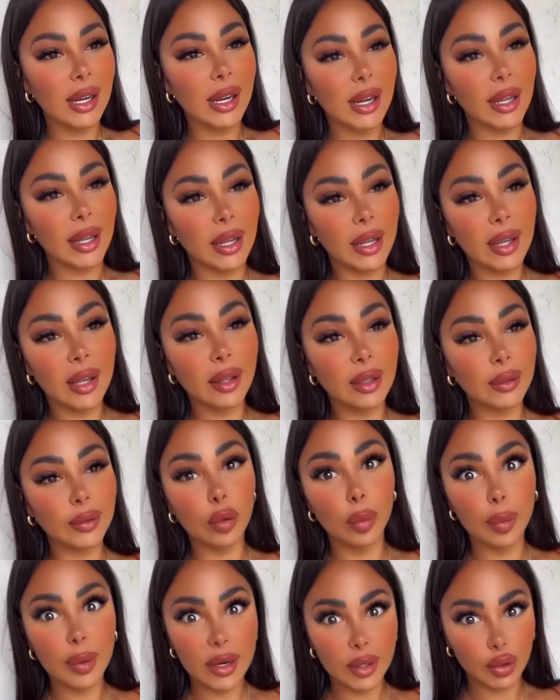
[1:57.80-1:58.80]
et ils
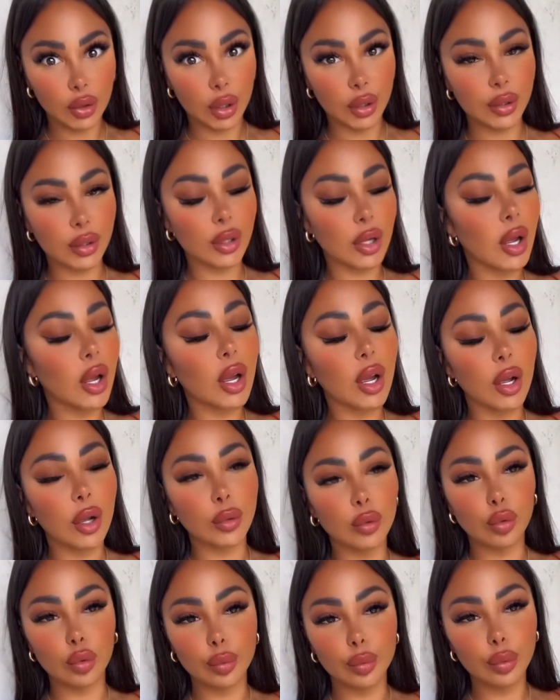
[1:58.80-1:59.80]
font plein de choses.
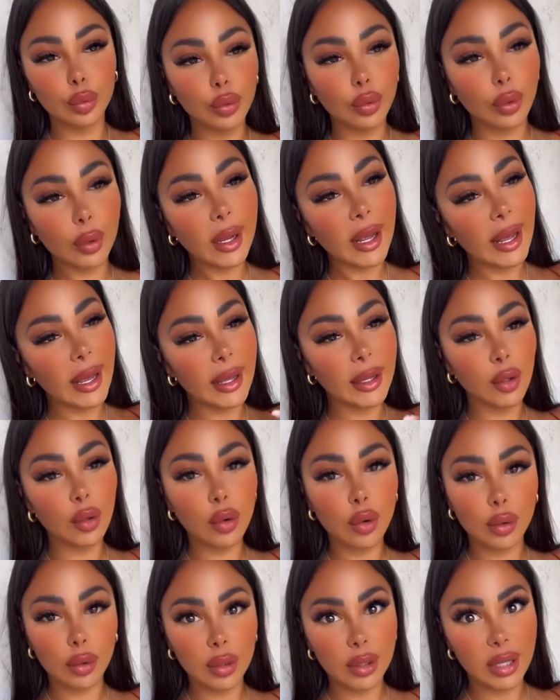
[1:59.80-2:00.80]
Euh, donc boucles d'oreilles,
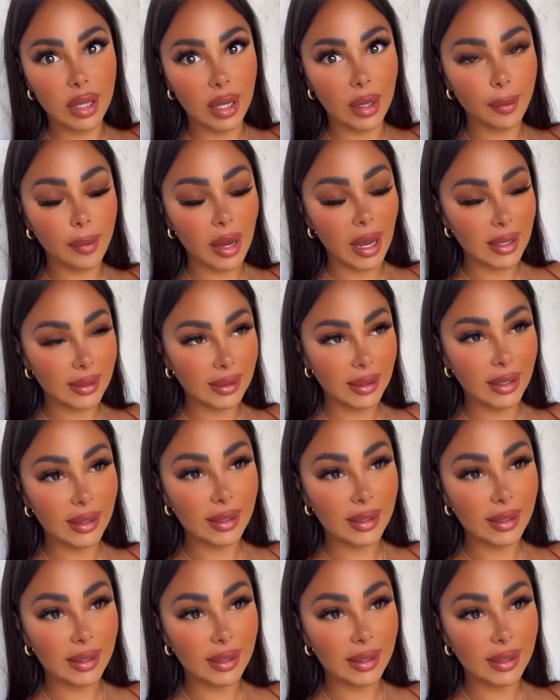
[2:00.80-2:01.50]
colliers, bracelets,